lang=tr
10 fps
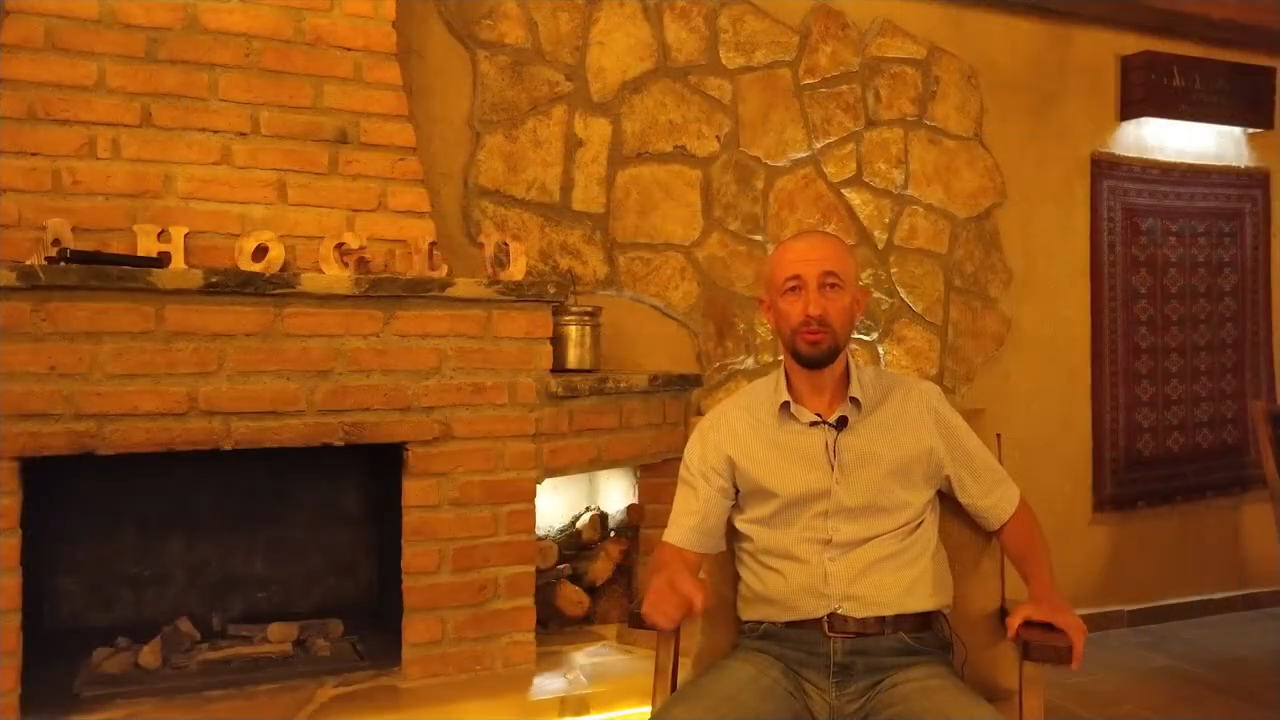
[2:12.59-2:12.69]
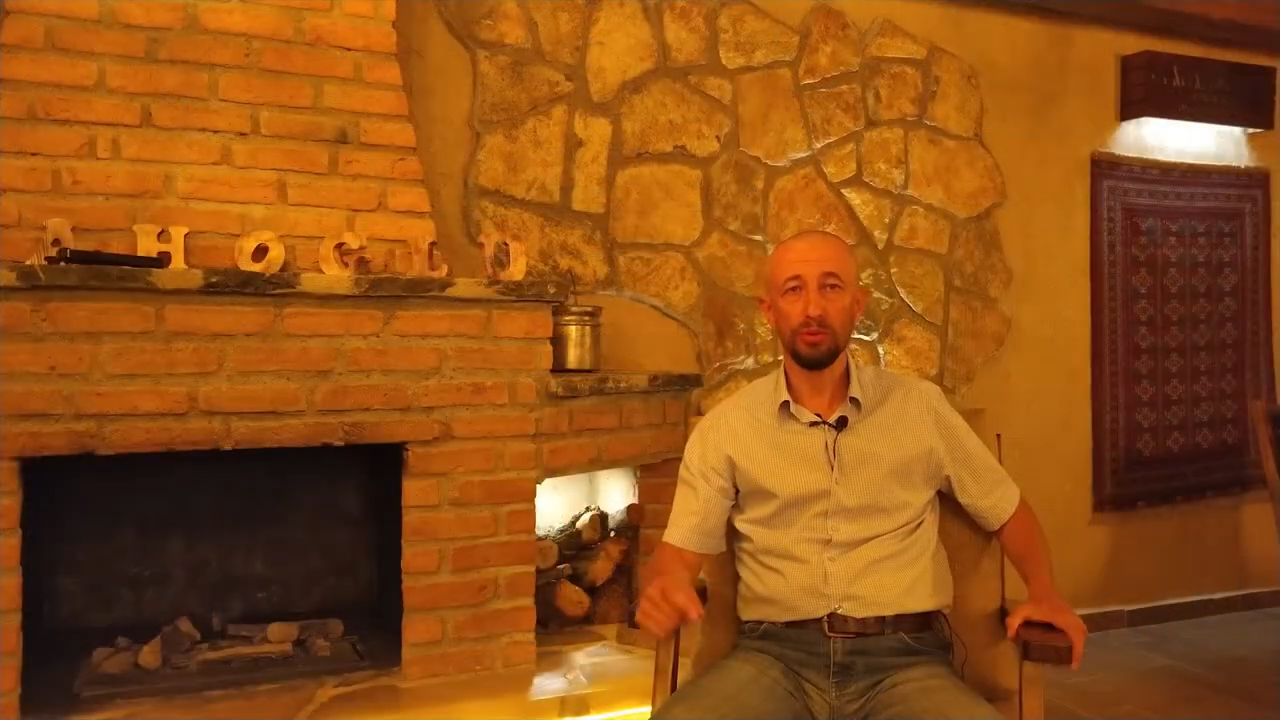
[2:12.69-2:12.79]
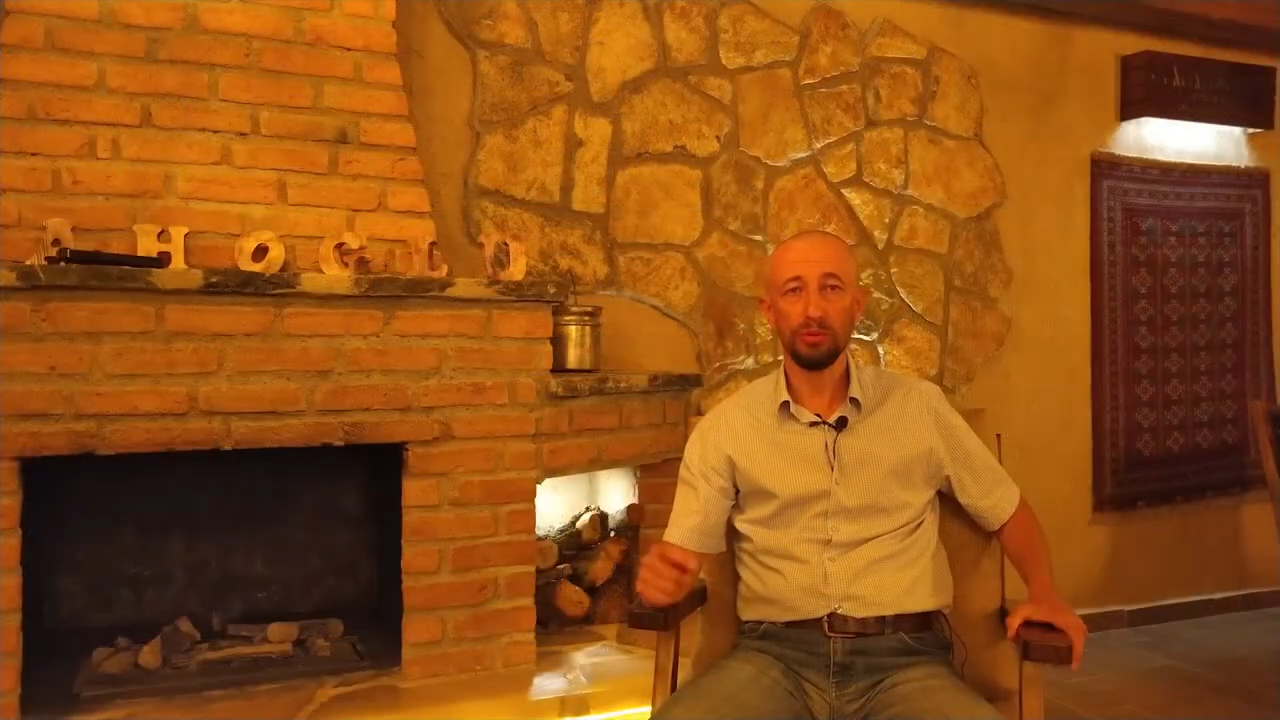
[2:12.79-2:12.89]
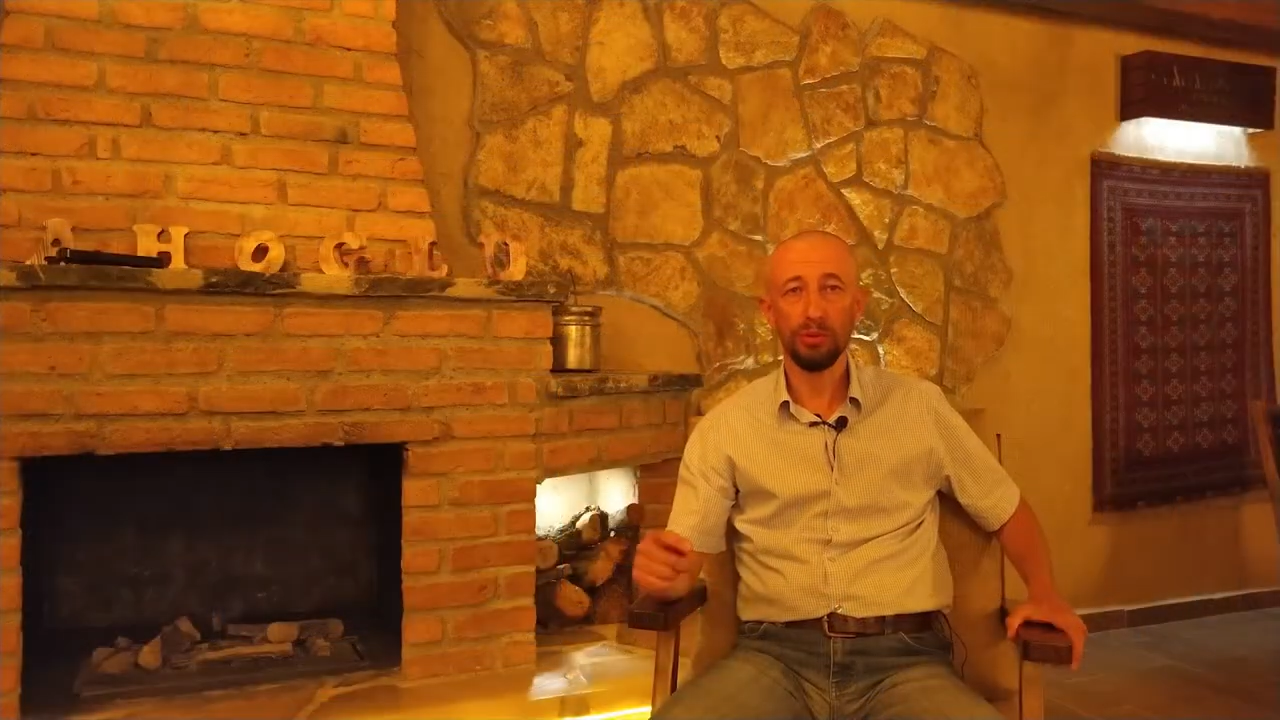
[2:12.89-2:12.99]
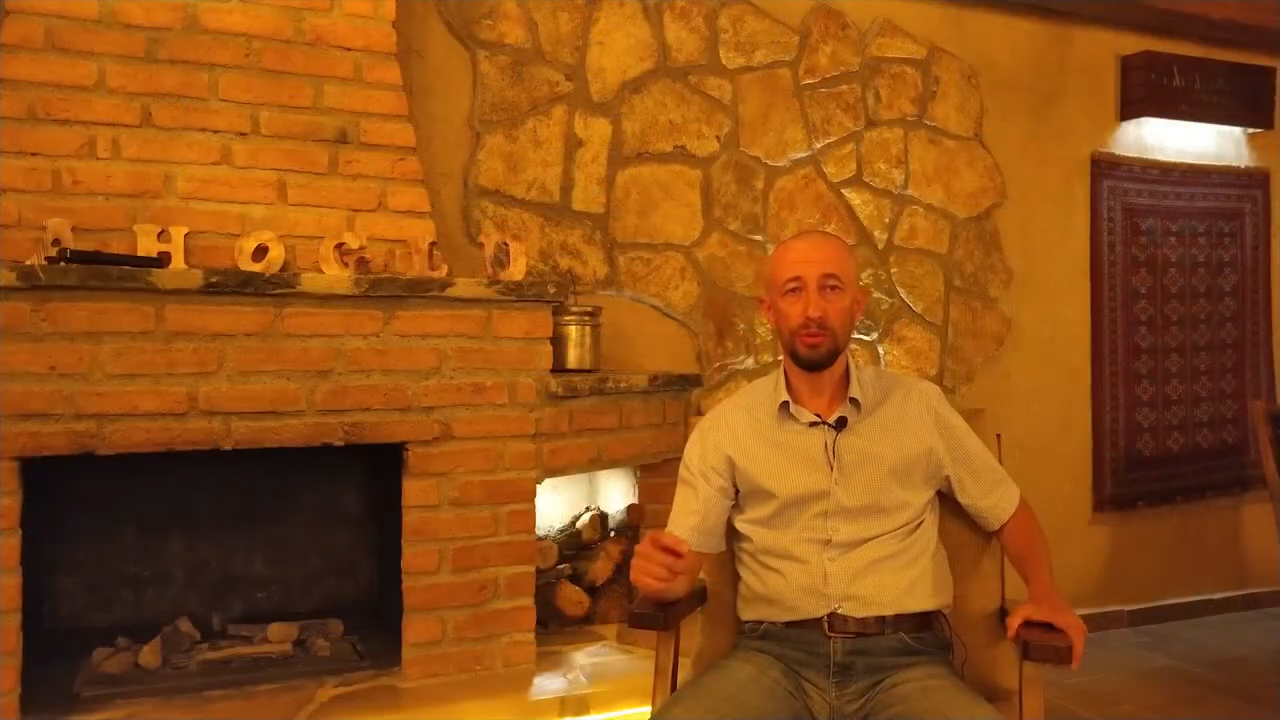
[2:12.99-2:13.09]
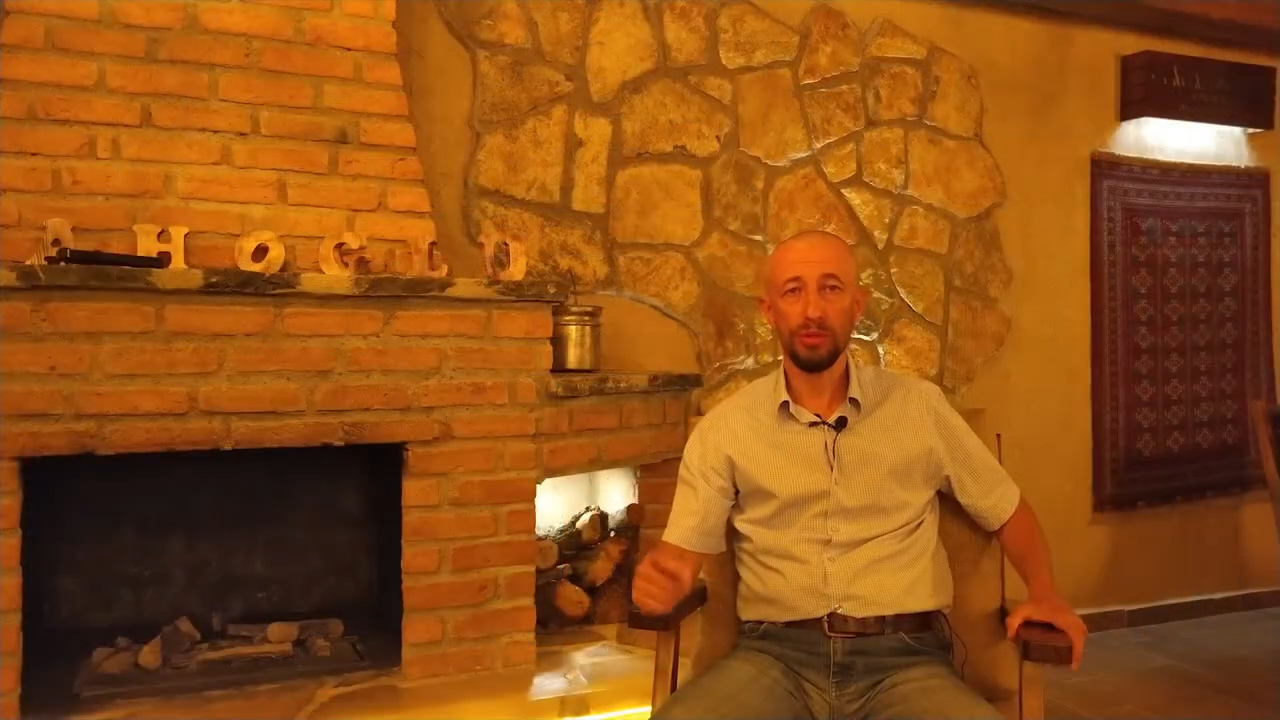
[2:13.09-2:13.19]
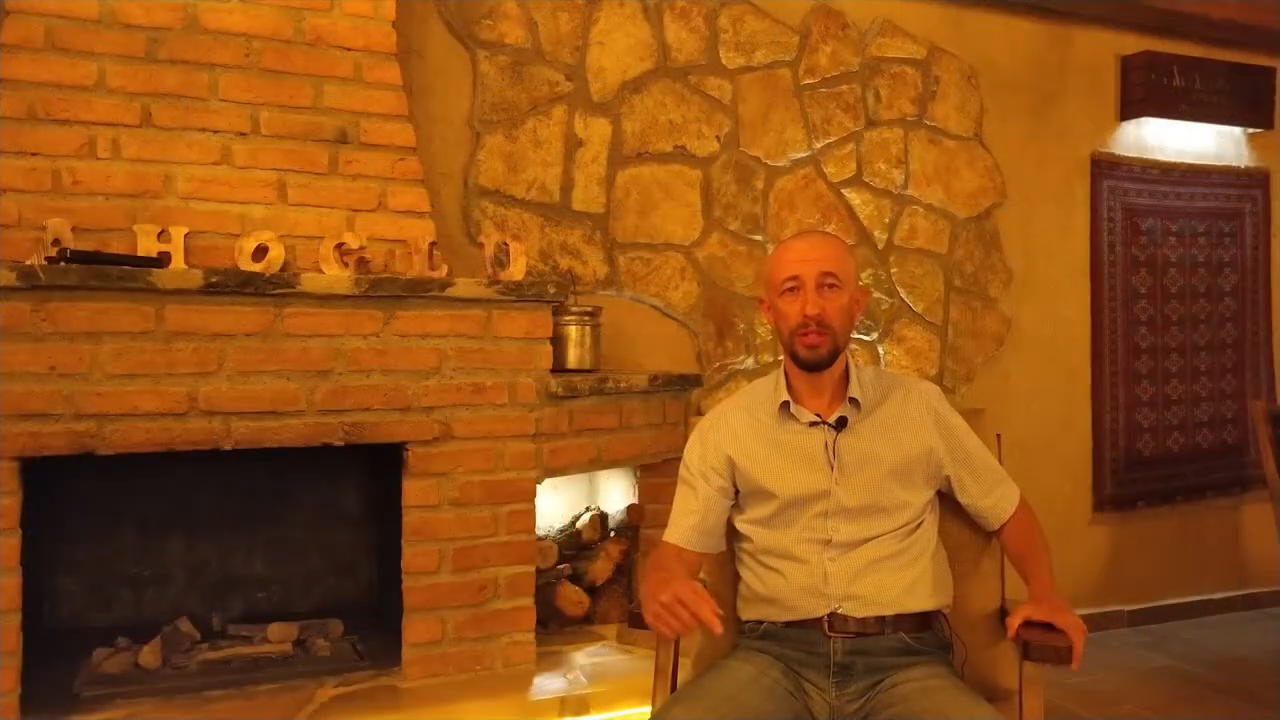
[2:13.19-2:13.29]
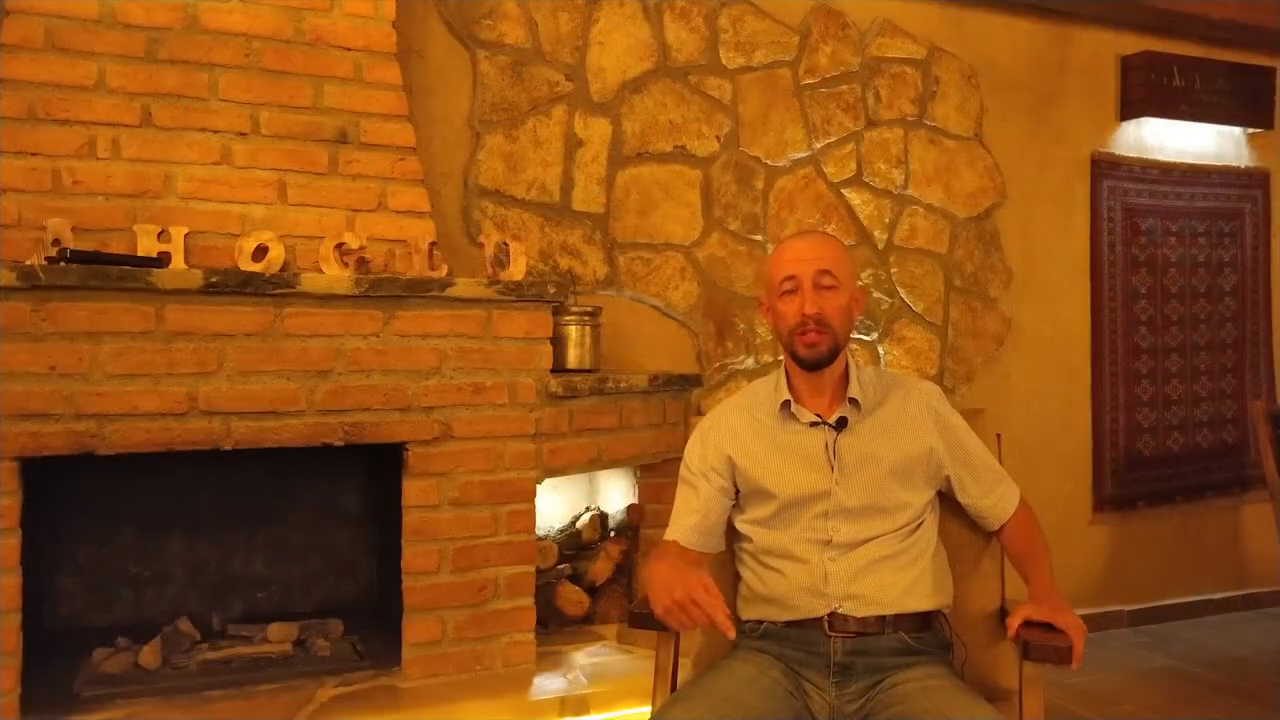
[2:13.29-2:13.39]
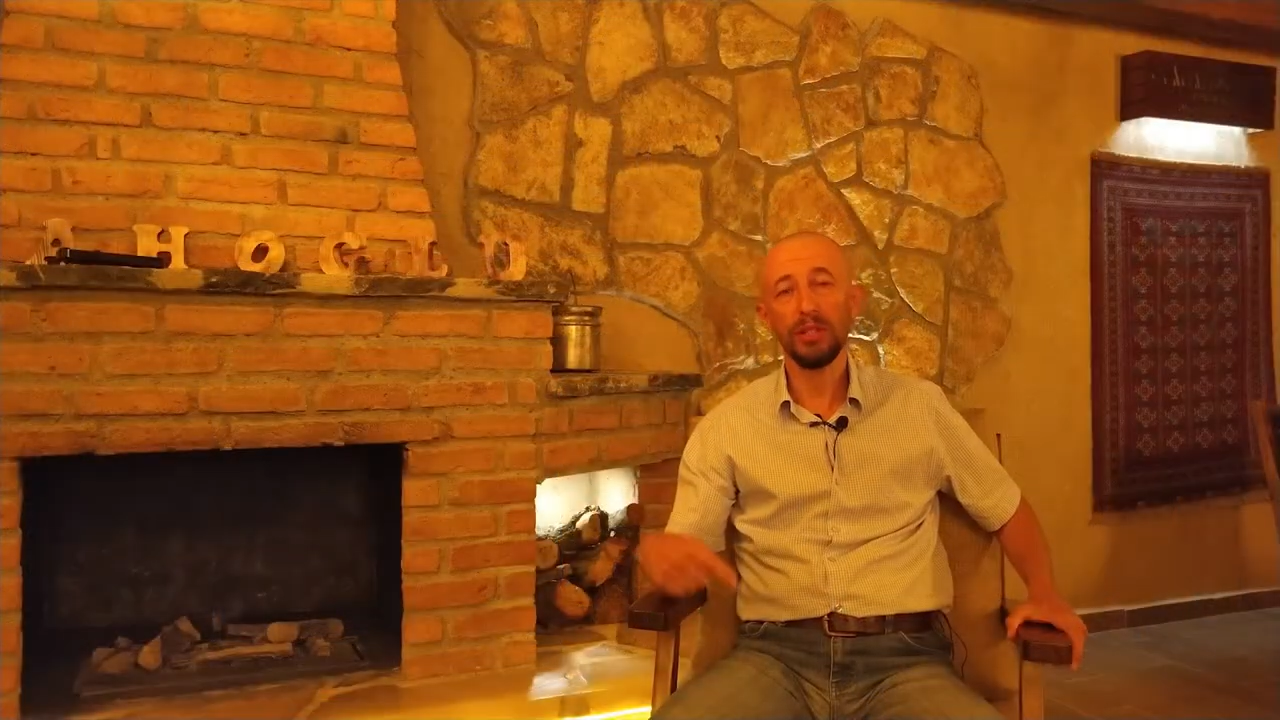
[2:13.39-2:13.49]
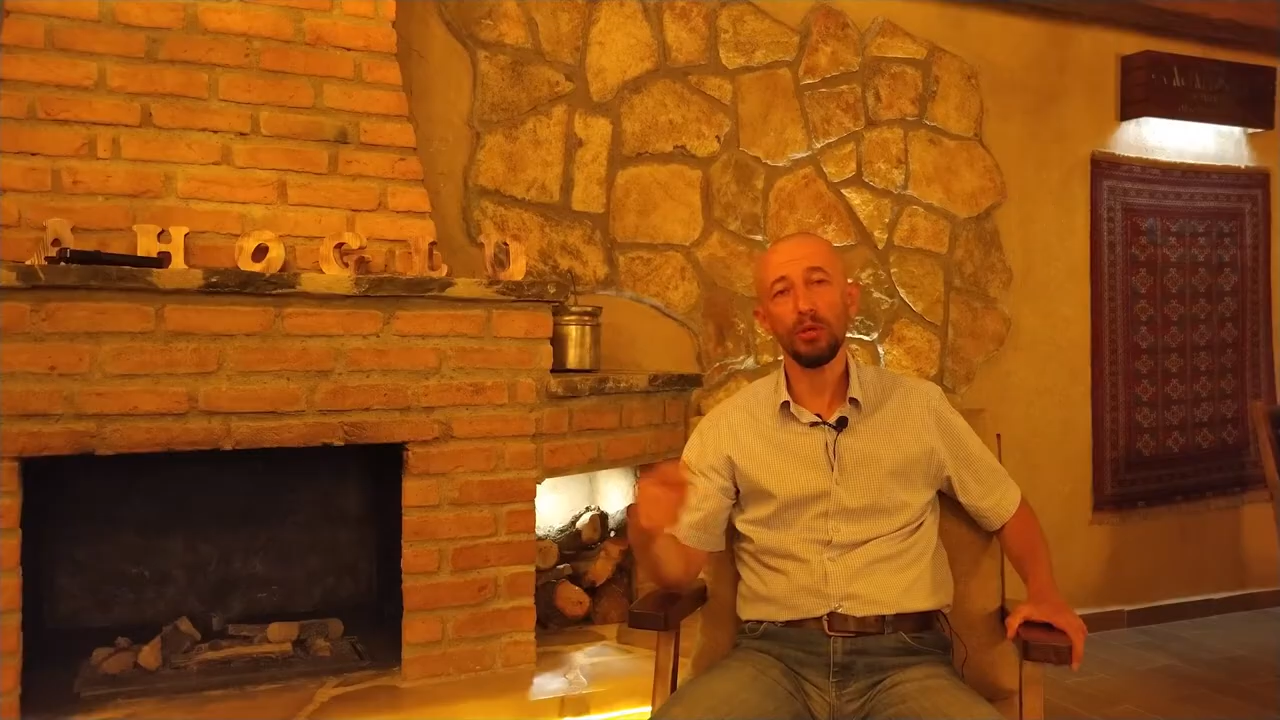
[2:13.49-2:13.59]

sosyolojisinin hızla